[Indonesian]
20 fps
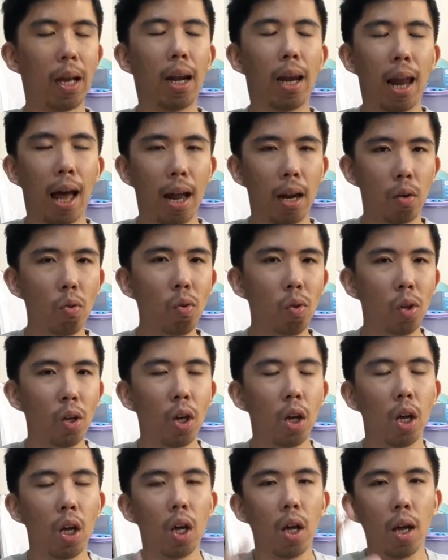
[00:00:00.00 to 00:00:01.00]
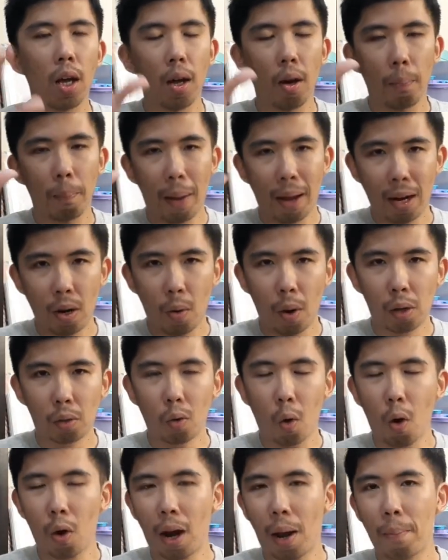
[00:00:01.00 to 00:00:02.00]
lalu pada
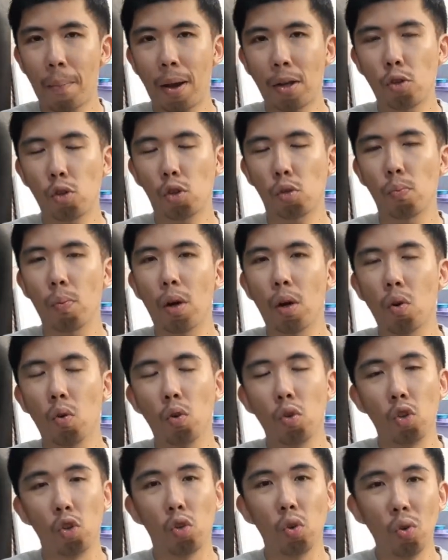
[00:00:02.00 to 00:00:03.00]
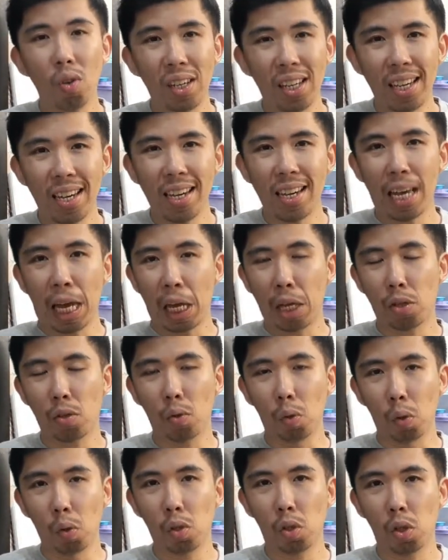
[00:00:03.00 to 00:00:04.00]
waktu orang Majus mengunjungi
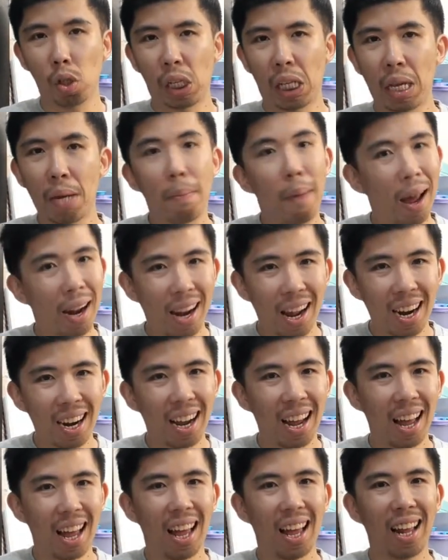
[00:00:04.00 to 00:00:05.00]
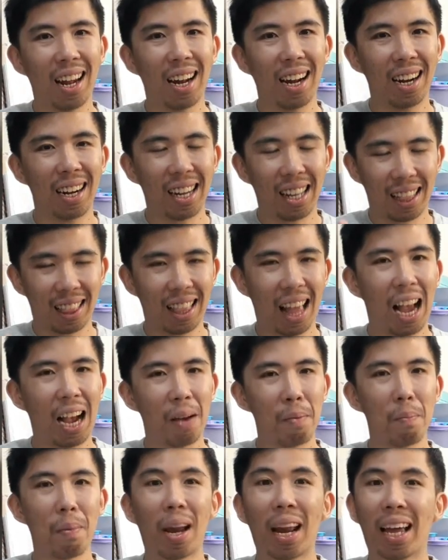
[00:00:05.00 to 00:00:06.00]
Yesus, di manakah
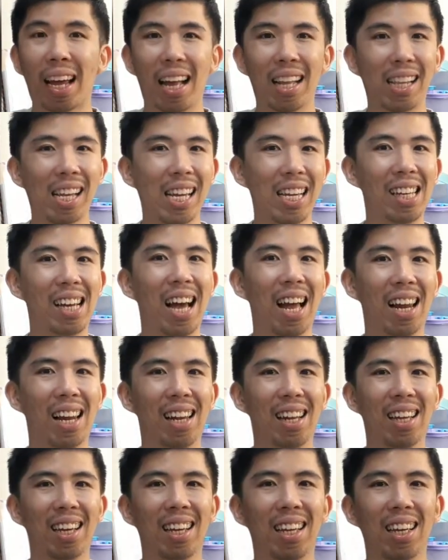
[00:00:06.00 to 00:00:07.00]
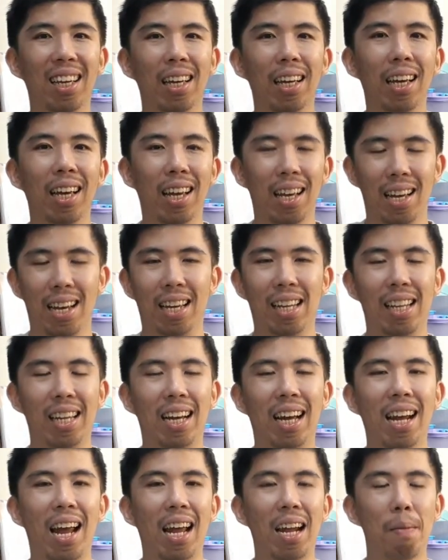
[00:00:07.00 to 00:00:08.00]
letak mereka tinggal? Nah,
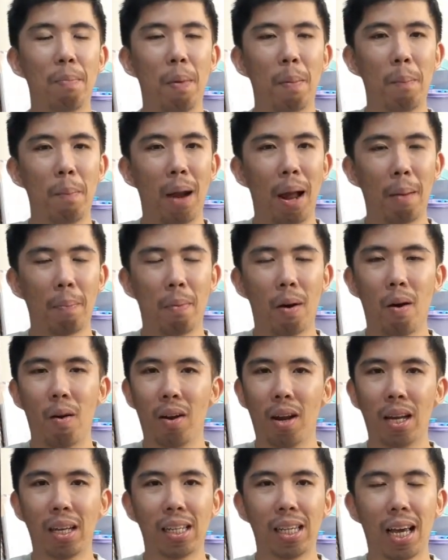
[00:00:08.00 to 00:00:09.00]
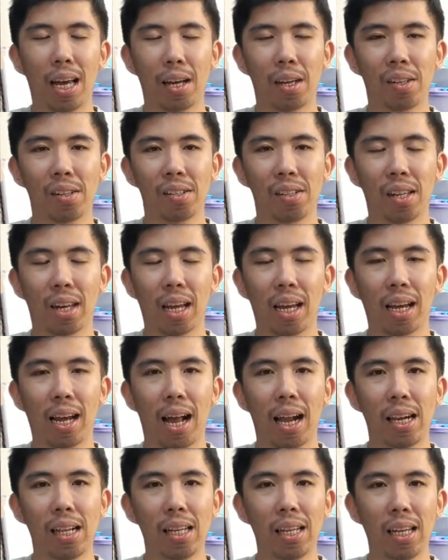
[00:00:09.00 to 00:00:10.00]
ini kan ada beberapa orang yang
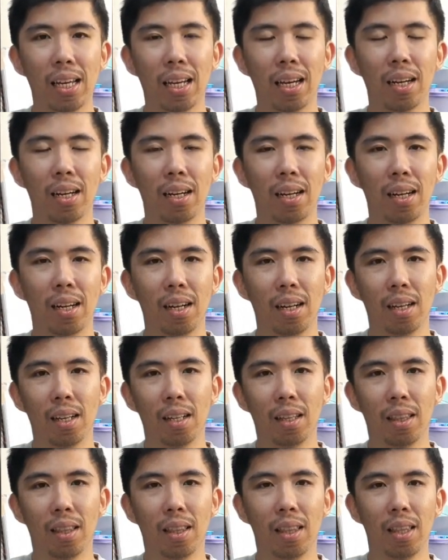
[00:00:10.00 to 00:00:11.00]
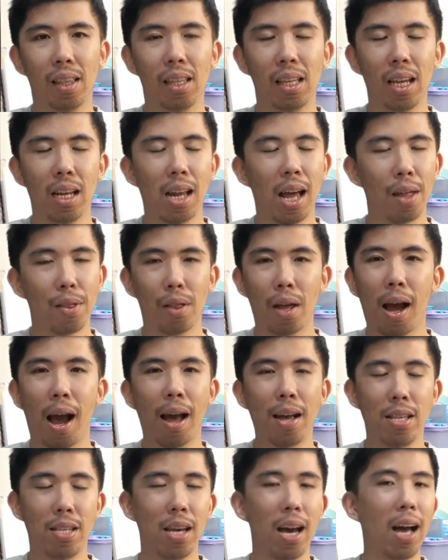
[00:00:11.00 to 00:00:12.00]
seringkali uh, tidak
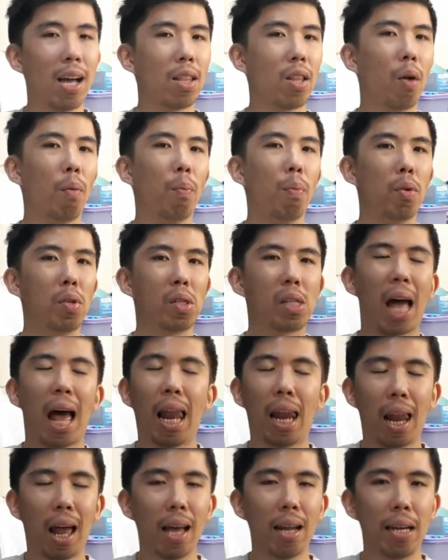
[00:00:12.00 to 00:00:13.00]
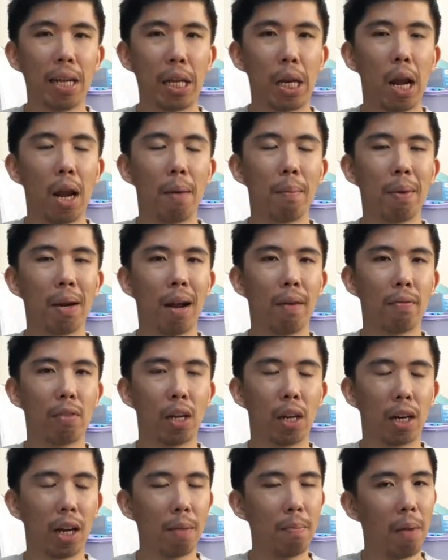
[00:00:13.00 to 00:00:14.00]
sengaja ataupun salah di dalam
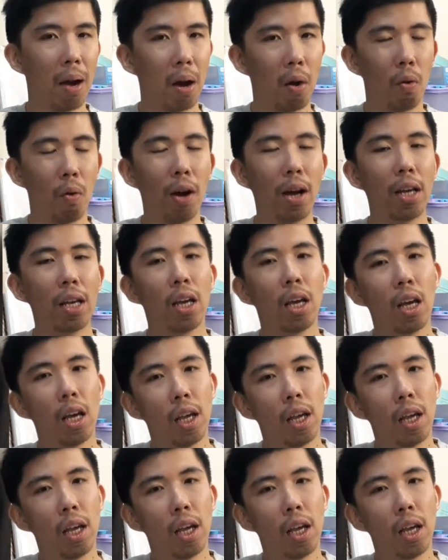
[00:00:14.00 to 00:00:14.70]
menafsirkan bahwa